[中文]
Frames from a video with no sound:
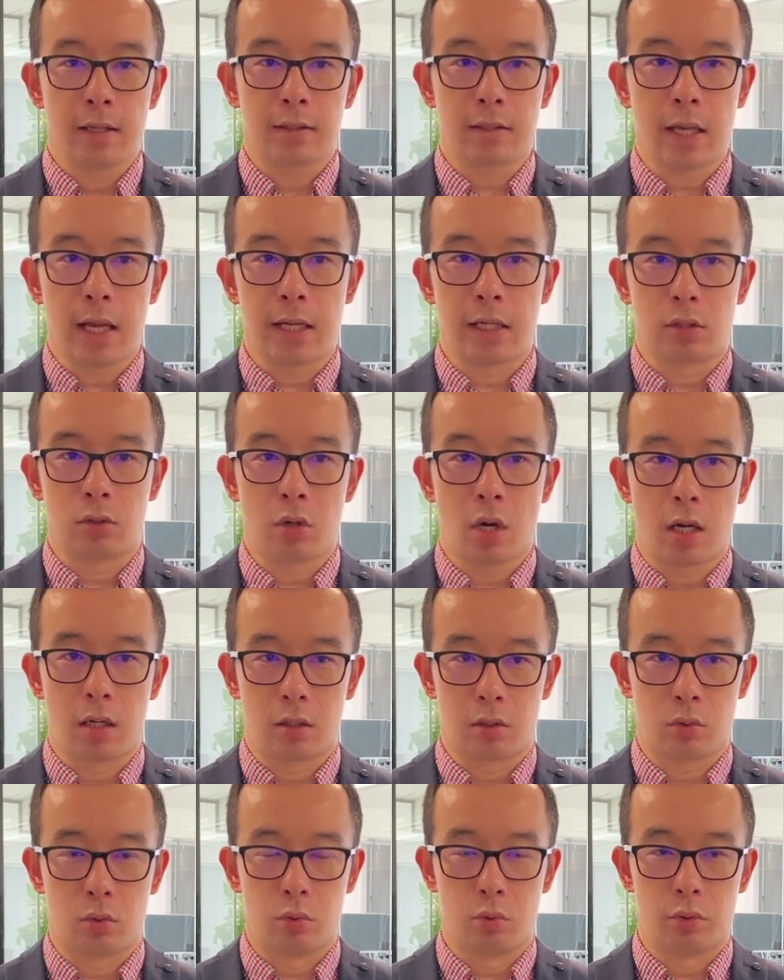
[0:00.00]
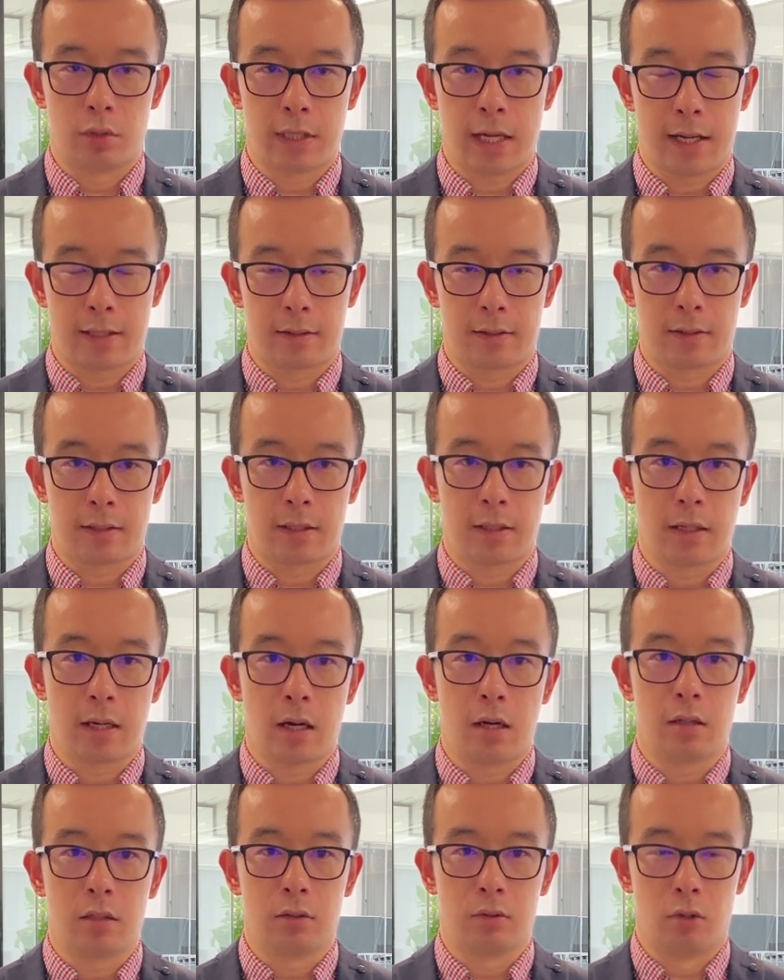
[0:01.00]
再创股价的新
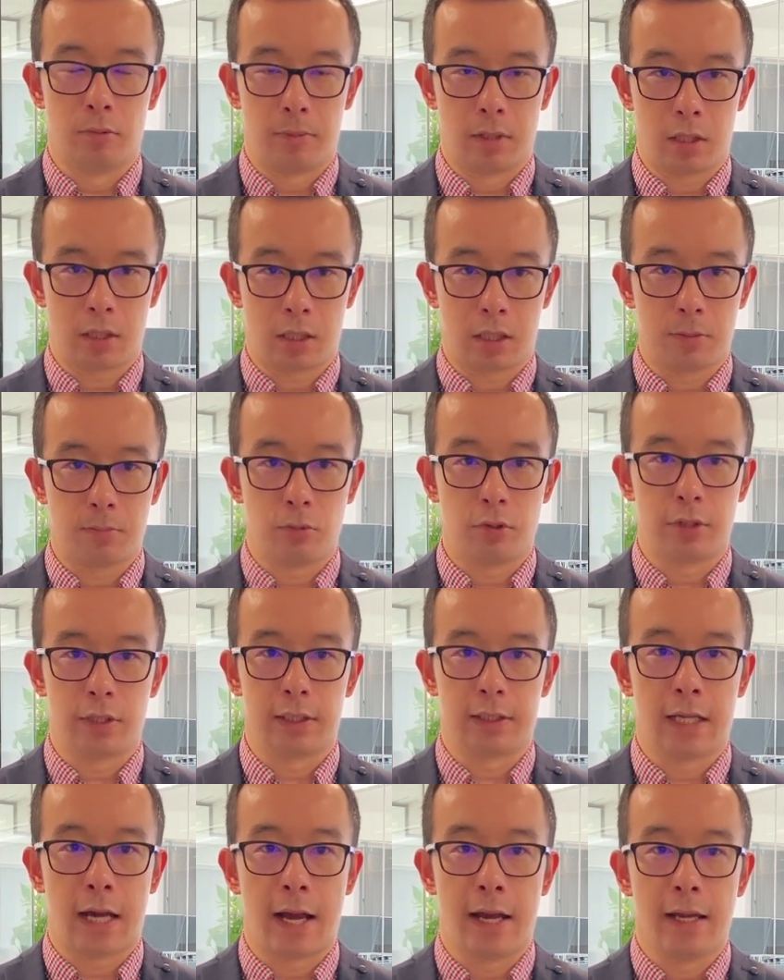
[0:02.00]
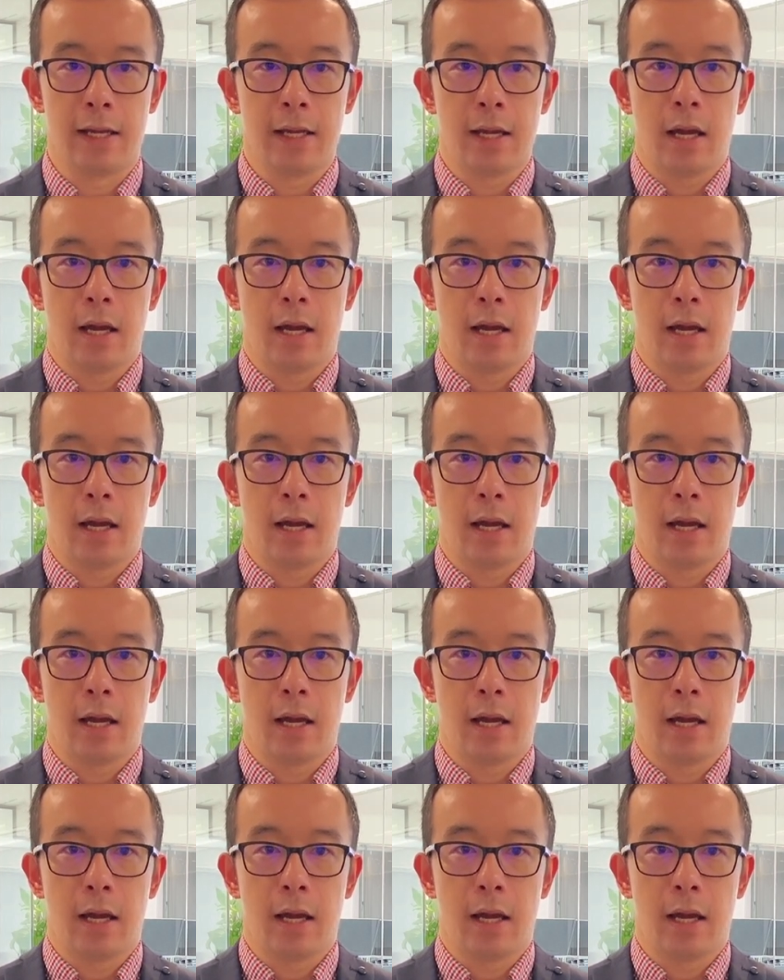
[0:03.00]
高，我们拭目以待。